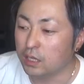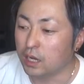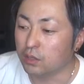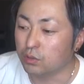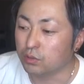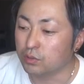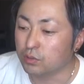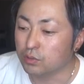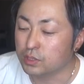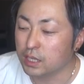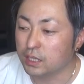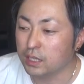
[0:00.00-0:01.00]
あの
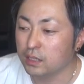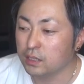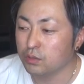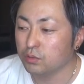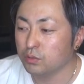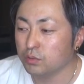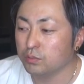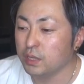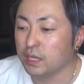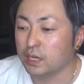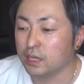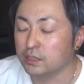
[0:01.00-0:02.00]
最近の
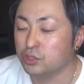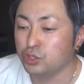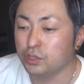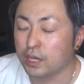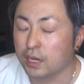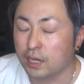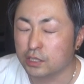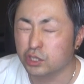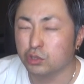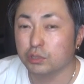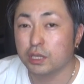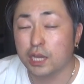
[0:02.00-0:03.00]
見たらじゅうねんから
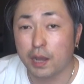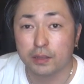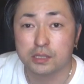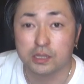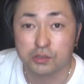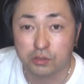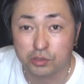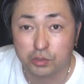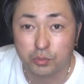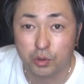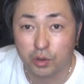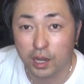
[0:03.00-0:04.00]
じゅうごねんに変わってたんですよ、
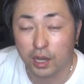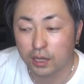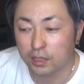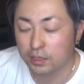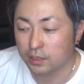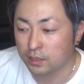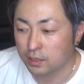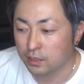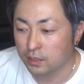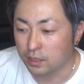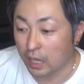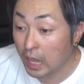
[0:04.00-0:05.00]
寿命が。
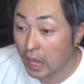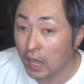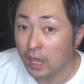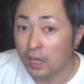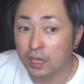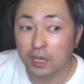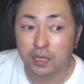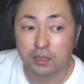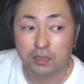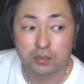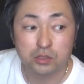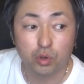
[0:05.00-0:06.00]
え
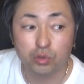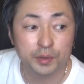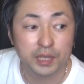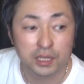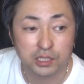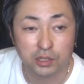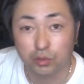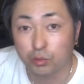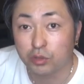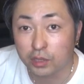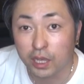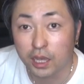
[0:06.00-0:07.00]
超伸びてんじゃんと思っ